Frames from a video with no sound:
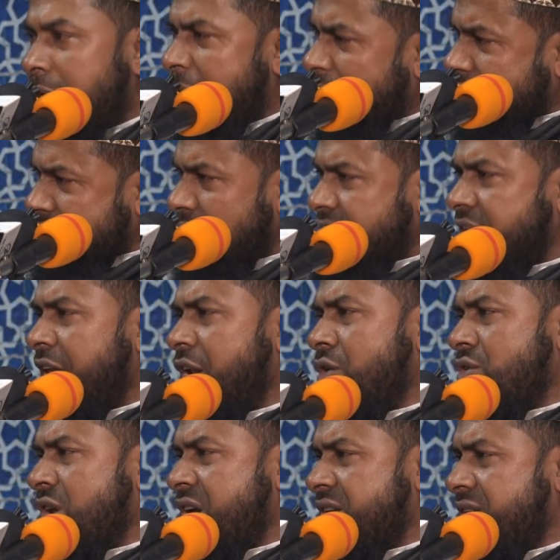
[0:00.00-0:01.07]
একটা ছেলেও
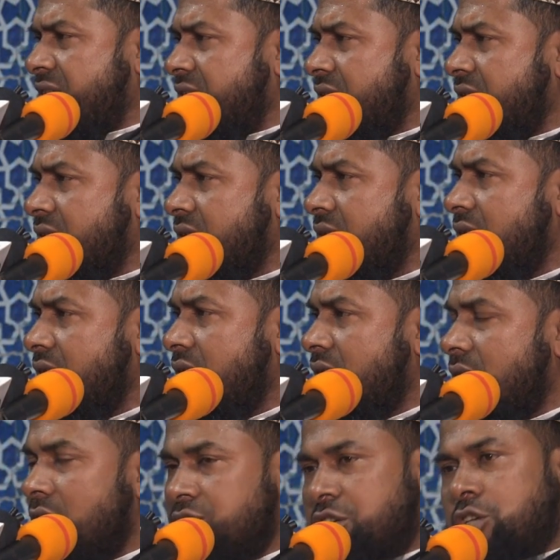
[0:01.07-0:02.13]
নাই
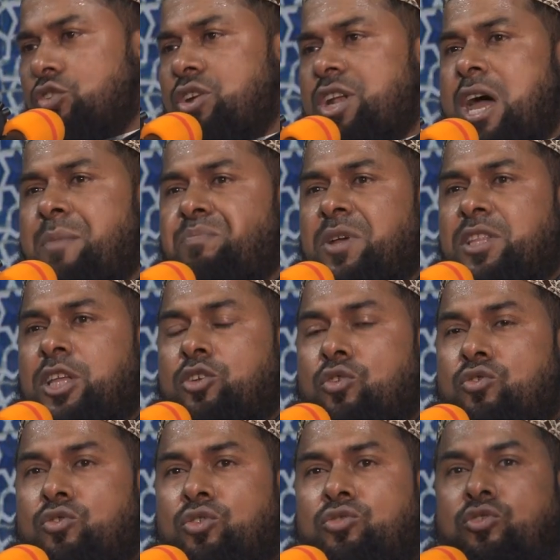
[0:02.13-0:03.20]
সেজন্য আপনাদেরকে অনুরোধ